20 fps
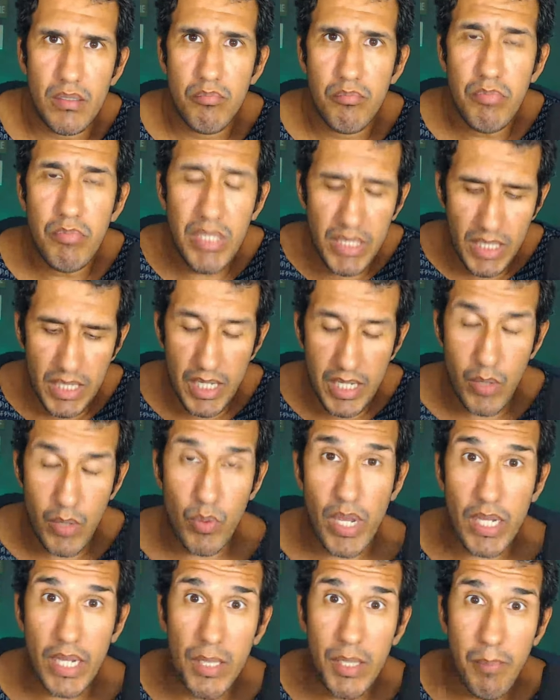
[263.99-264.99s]
Me diga aí, o
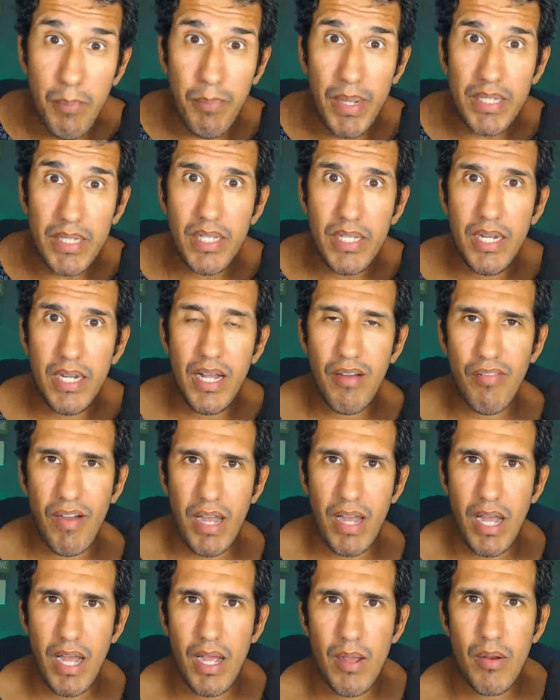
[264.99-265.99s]
que é que te impede de
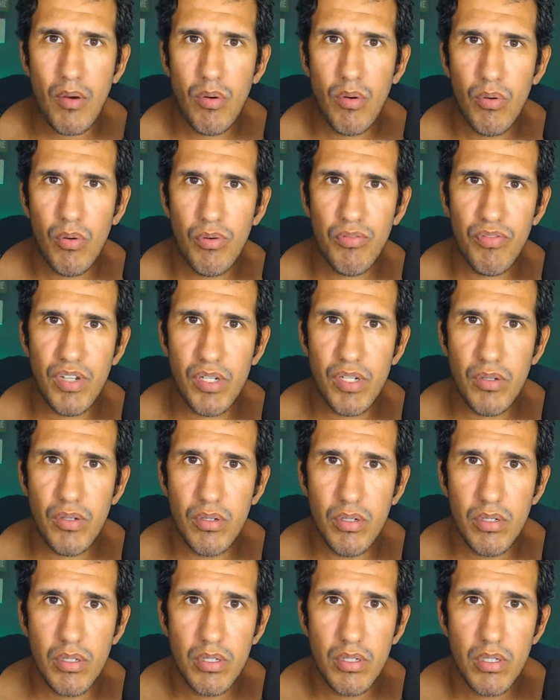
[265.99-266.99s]
gravar um vídeo?
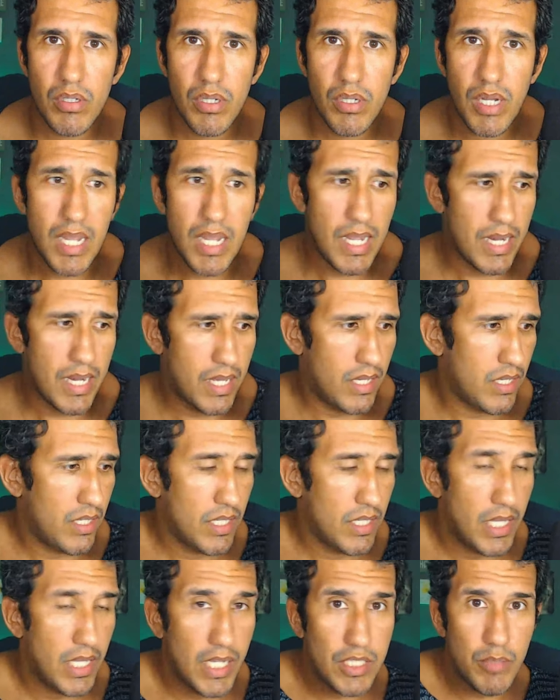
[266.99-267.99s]
Cara,
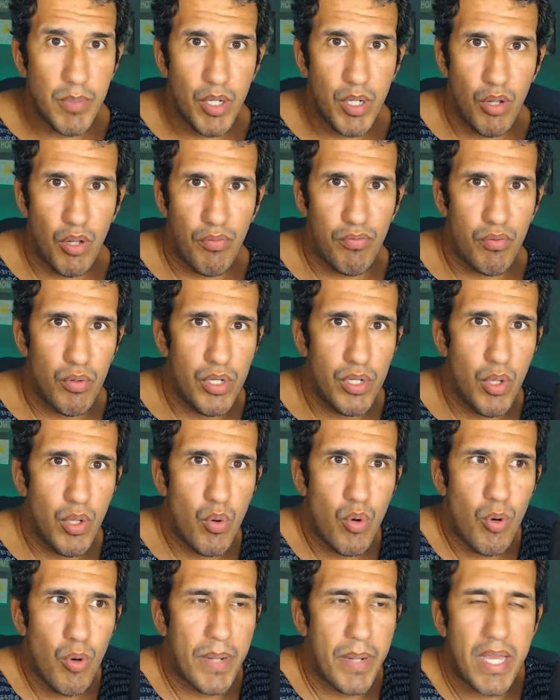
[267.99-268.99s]
esse microfone eu
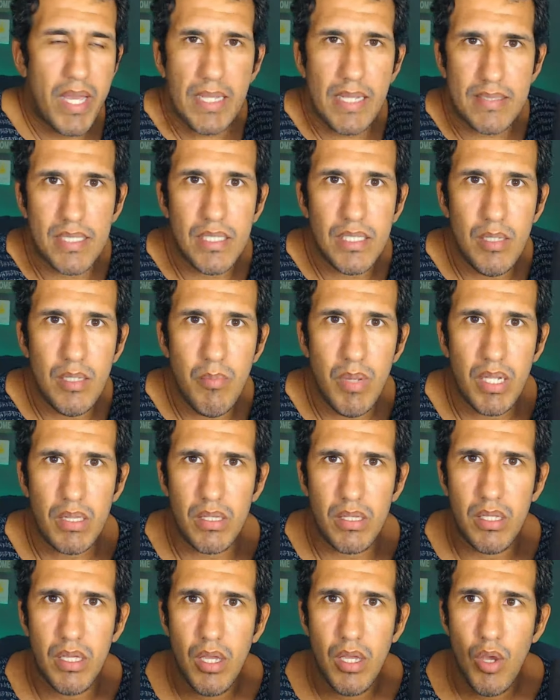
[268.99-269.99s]
comprei
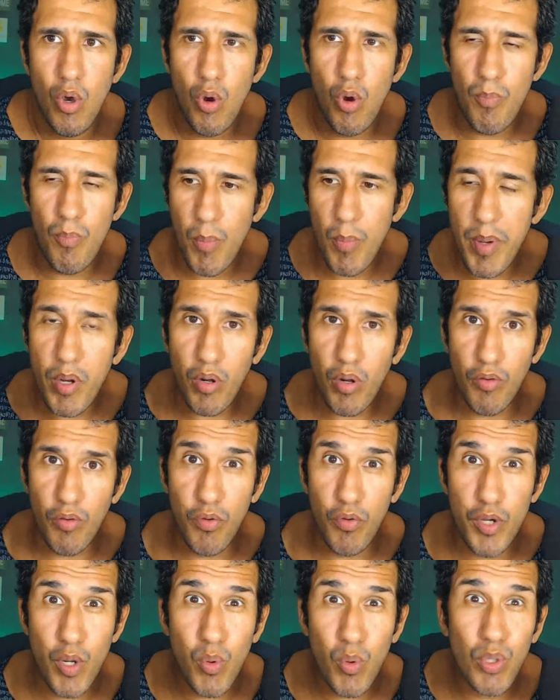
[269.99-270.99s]
recentemente. O meu
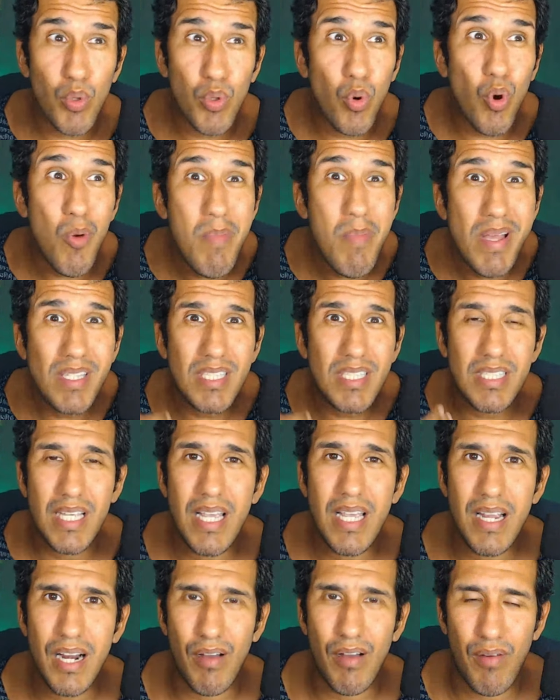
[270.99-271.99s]
microfone, quando eu
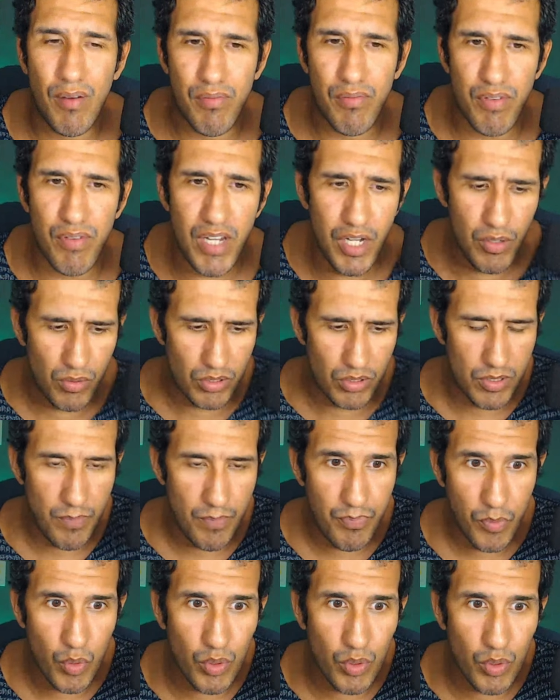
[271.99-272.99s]
comecei a gravar vídeos,
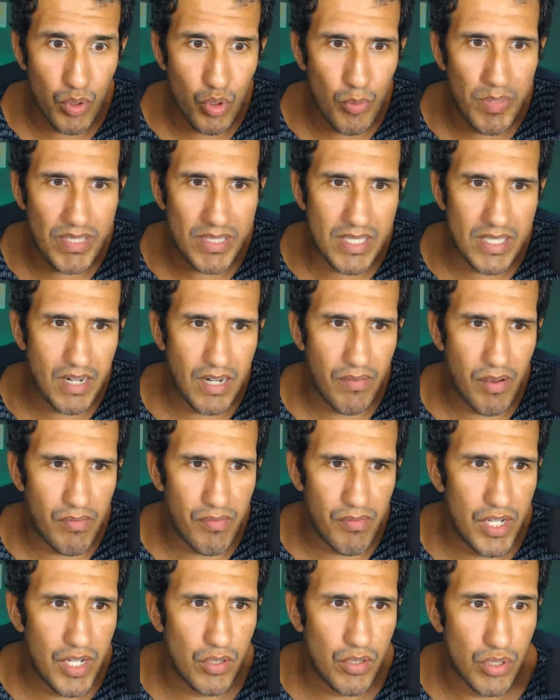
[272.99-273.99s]
quando eu comecei a gravar
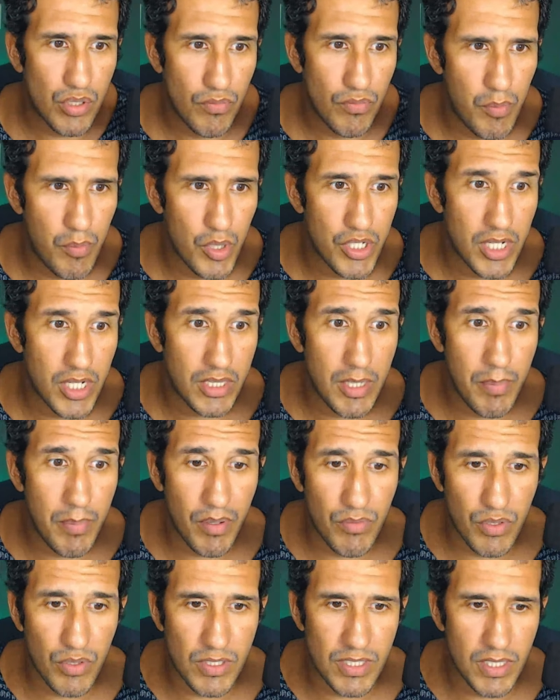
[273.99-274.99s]
vídeos, vou mostrar até para
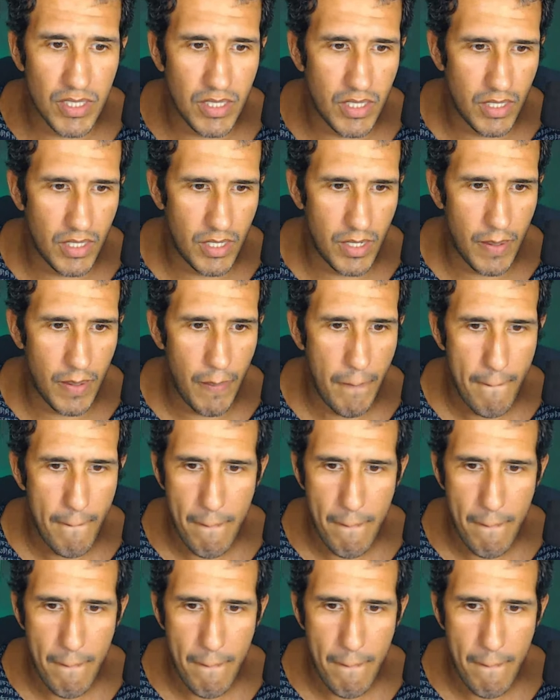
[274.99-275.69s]
você aqui, cara.